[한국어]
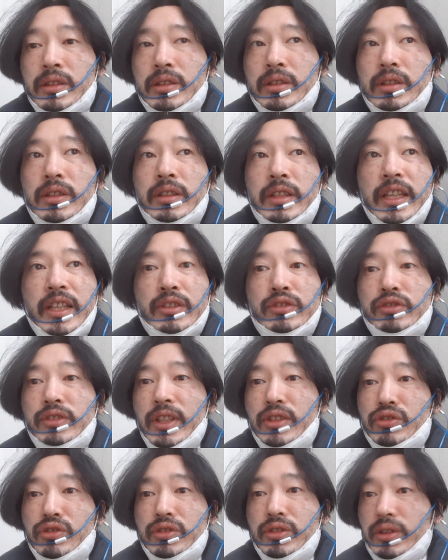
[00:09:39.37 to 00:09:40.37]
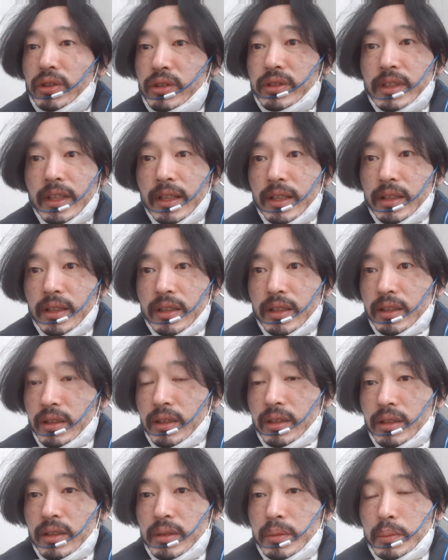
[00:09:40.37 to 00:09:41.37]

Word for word: 이렇게 익숙한 중력은 잘